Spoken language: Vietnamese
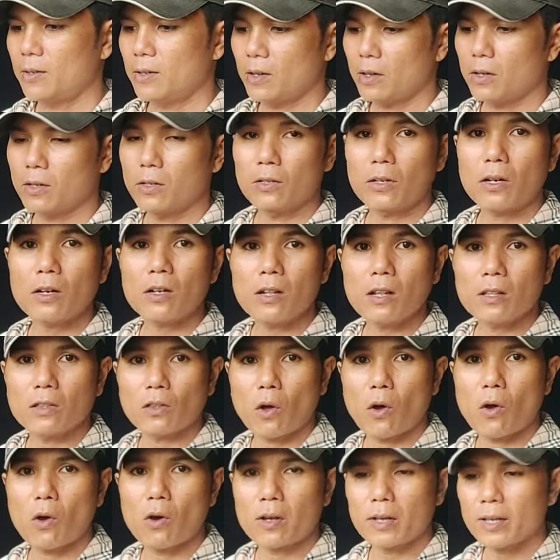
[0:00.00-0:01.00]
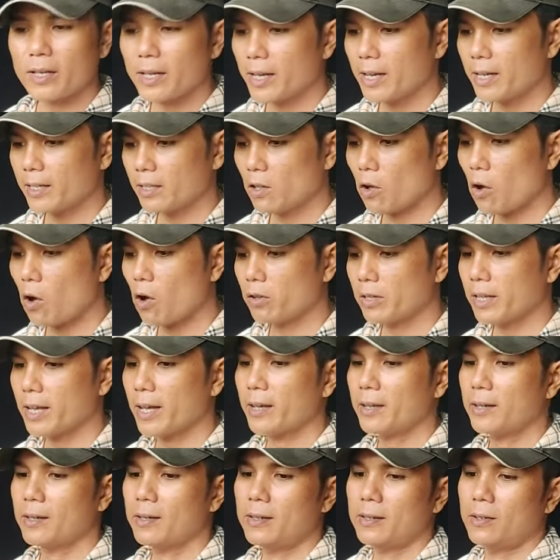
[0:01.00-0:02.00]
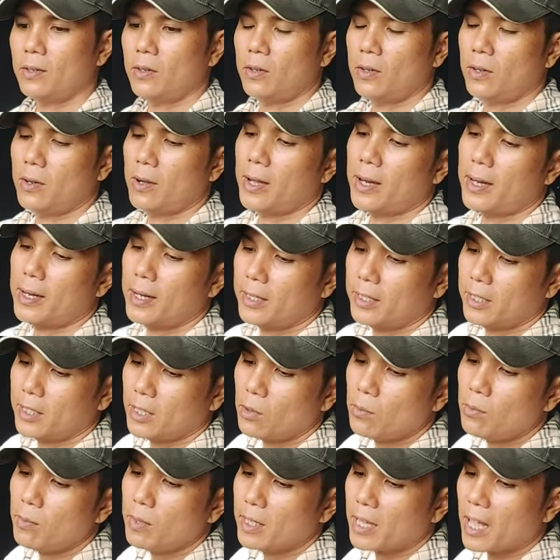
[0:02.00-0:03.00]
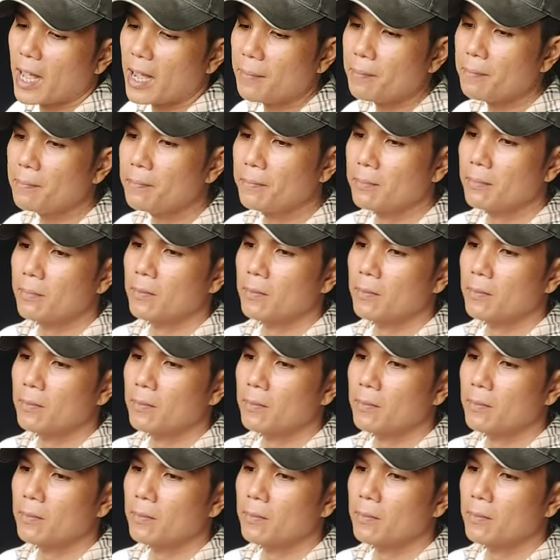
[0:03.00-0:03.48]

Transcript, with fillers: à, rất là to cái ghế to nha hành là 68